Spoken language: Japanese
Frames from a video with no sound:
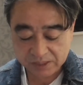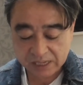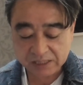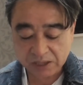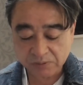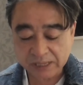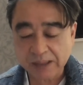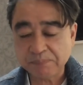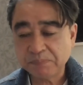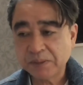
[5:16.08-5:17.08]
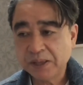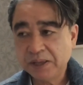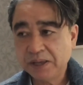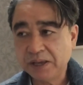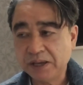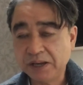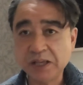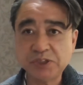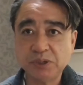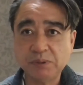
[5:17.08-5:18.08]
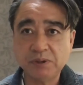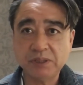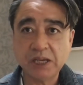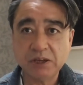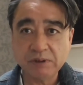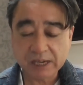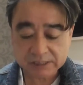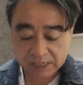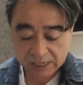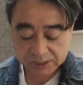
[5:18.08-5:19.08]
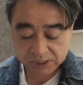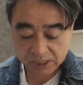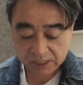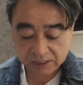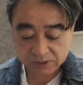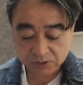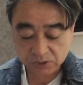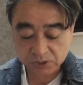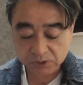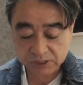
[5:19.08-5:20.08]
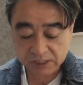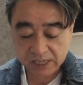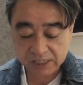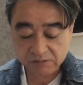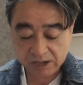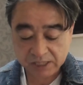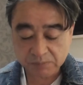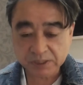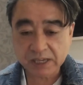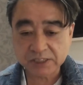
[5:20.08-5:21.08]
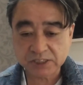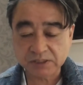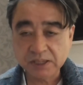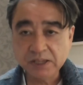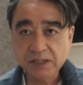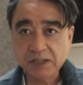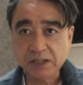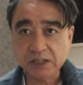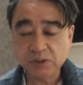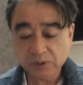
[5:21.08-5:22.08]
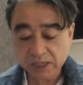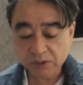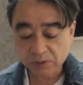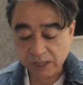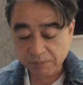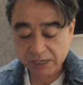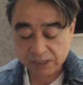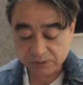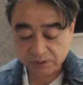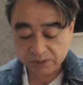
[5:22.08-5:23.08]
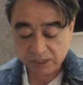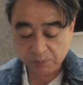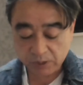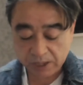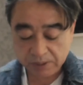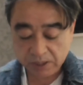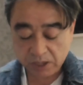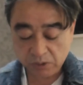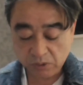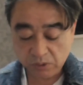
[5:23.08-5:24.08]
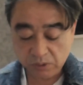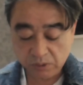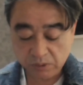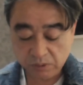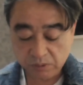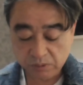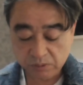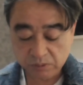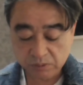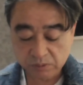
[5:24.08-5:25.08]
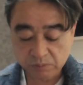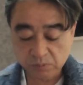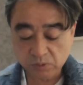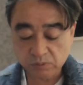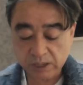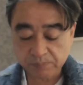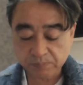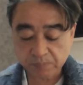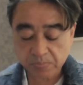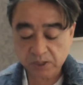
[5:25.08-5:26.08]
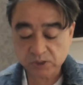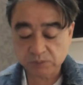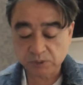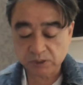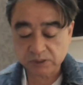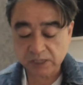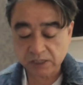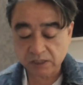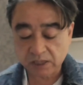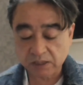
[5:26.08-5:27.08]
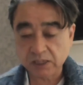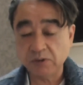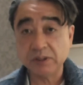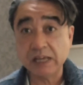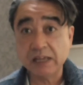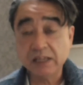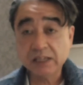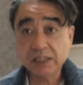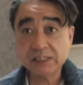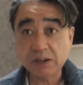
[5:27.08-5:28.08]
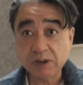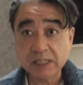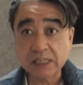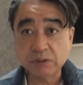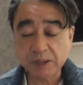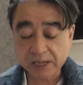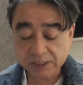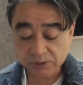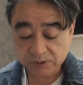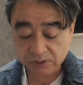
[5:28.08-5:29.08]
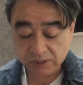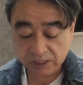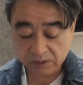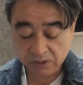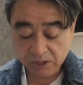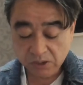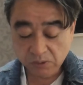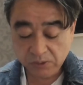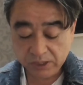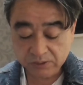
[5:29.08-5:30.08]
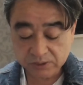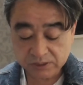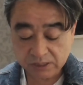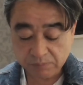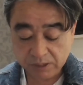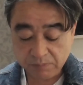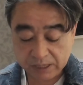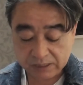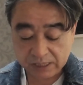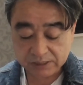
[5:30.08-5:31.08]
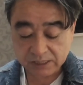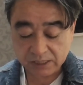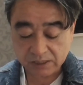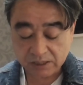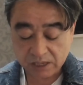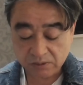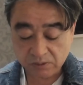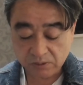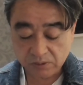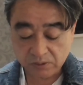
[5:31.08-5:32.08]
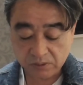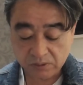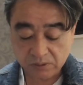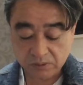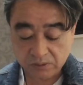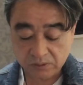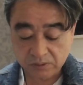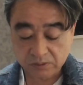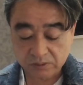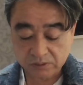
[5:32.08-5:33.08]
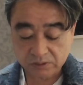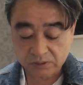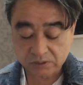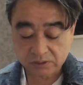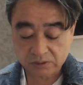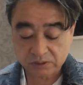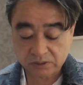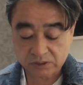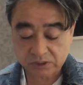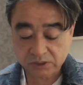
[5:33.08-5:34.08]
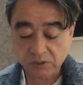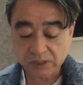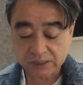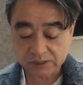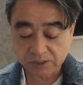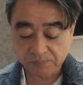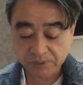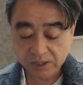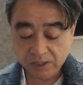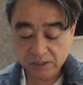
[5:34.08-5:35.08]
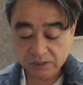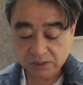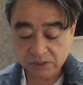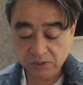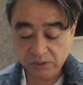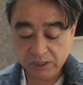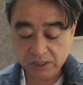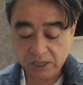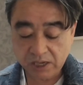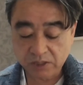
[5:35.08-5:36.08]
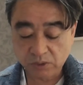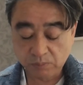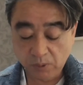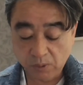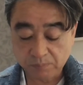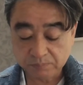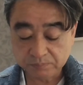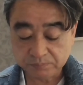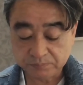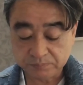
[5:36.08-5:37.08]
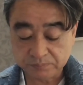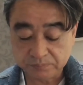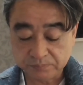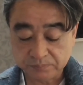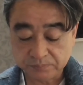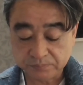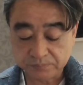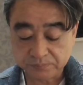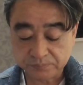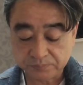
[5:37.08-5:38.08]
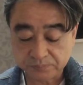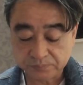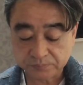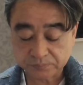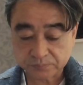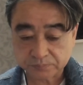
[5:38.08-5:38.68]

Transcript: なんだろうなえー、練習もできるわけじゃないしねずっと調子がいいわけでもないし、えー、どっかでこう波が来るでもね、あのー、僕はいつも最近いろんな記者の方とも話をするんだけどオリックスって今確かに、あの強いですよ強いけれどもうん